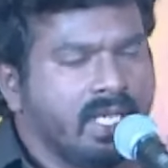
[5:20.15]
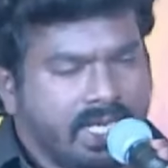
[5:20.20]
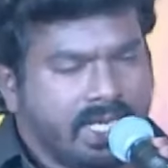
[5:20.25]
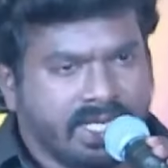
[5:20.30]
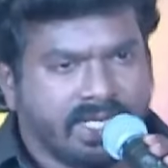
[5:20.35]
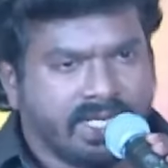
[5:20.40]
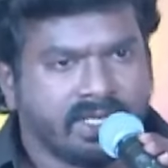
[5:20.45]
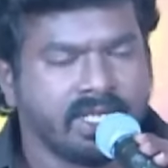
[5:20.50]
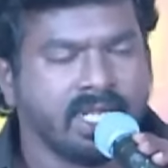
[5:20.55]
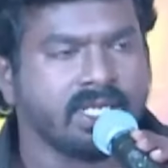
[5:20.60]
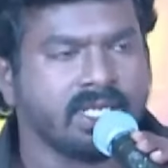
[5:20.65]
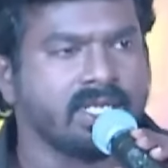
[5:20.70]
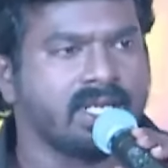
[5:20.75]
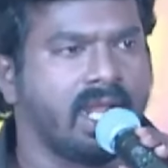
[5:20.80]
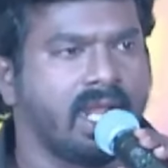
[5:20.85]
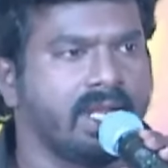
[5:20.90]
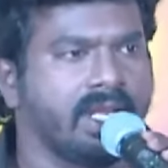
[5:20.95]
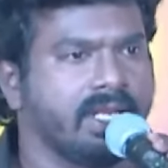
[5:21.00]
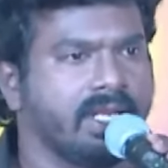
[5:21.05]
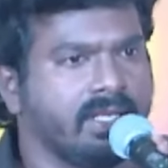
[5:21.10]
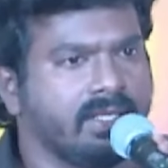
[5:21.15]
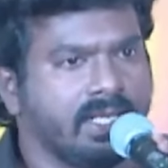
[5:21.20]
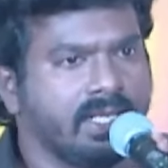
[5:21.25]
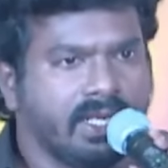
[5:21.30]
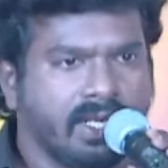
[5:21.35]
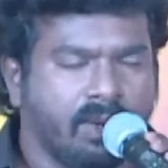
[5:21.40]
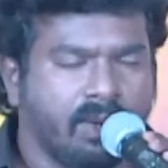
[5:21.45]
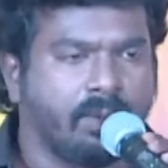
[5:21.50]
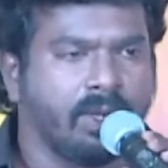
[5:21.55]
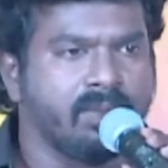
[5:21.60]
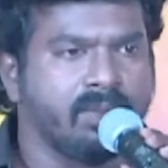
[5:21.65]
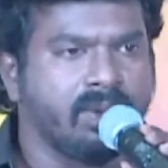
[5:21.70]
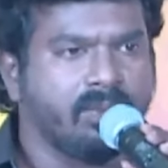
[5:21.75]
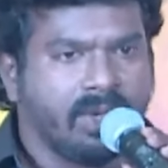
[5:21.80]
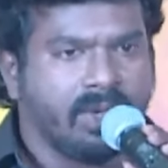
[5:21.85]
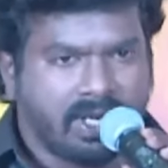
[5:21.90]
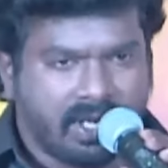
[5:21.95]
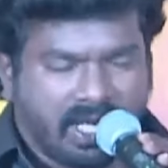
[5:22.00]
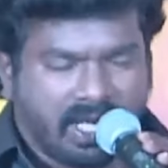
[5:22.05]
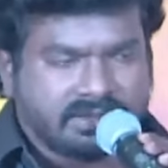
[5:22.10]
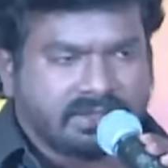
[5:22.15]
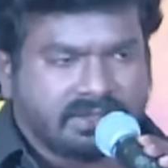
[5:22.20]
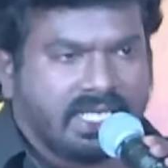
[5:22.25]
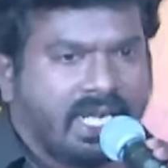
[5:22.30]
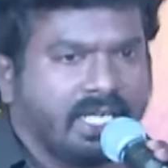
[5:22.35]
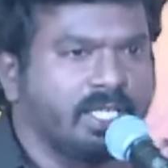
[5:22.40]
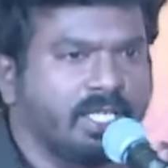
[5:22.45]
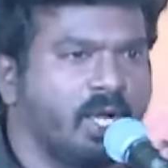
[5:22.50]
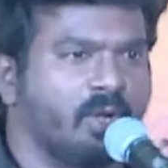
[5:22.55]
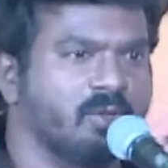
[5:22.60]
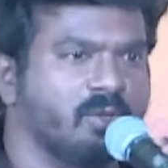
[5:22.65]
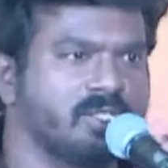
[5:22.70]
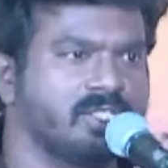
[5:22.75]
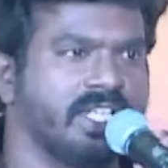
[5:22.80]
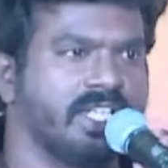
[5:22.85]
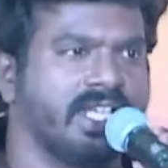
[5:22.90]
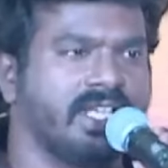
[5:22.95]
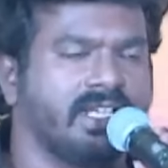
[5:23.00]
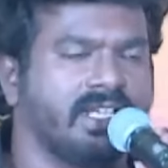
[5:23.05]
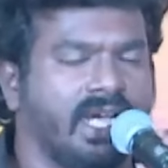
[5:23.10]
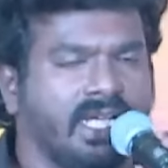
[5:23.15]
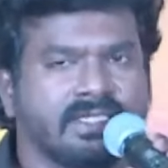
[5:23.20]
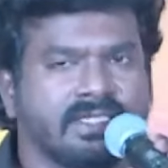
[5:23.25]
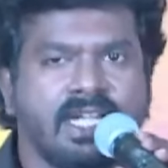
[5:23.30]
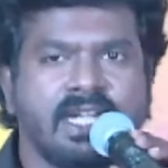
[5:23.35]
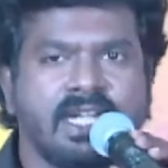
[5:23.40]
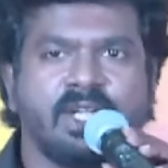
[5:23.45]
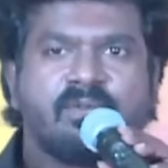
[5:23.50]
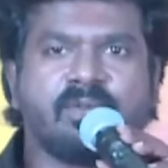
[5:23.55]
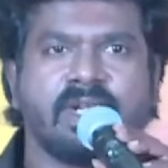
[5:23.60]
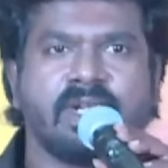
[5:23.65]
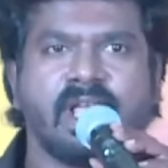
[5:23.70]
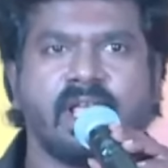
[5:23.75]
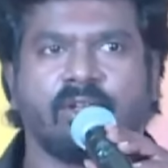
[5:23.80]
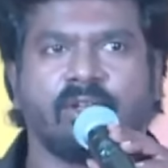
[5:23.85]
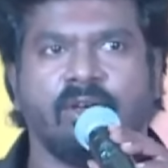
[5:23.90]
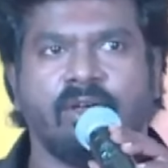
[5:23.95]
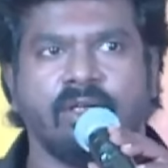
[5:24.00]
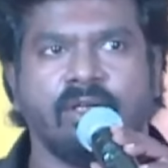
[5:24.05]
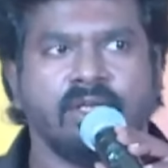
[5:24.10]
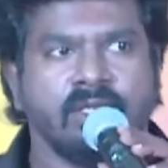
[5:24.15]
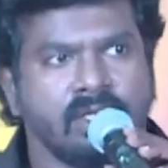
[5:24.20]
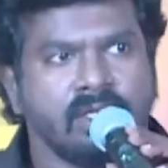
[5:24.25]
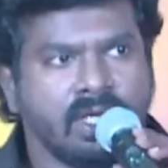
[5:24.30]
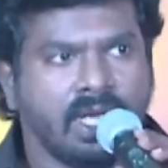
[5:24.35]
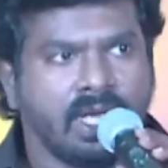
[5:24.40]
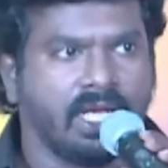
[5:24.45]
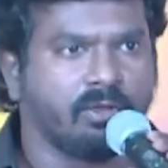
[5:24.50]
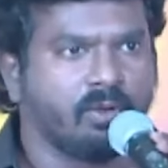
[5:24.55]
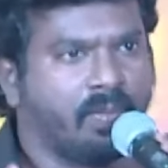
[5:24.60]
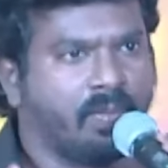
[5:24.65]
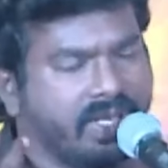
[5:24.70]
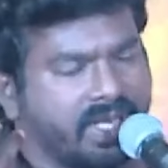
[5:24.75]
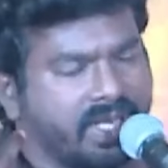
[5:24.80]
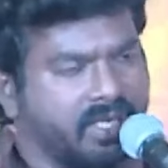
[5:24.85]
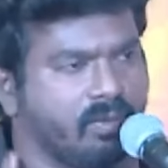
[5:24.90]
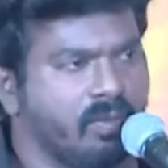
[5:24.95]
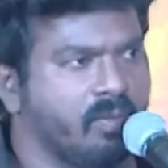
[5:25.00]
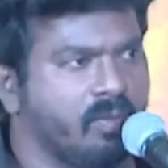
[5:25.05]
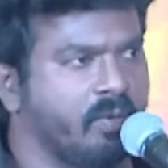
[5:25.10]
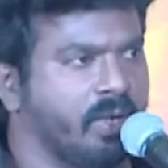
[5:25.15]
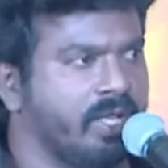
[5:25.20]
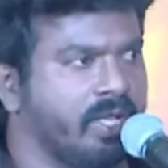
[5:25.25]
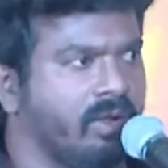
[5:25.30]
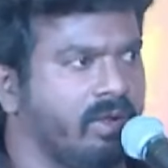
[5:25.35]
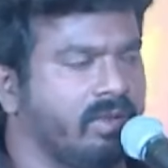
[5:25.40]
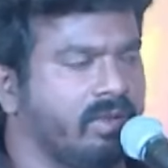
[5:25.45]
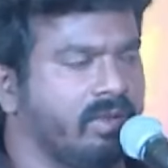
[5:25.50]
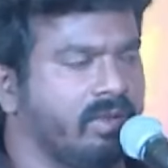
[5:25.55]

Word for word: இன்டர்நெட் நாளை எல்லா படமே இப்போ லாஸ்ட்டாக கட்டா குஸ்தி அதெல்லாம் டிஃப்ரெண்டாக இருக்கும் அவர் படங்கள் ரொம்ப பிடிக்கும்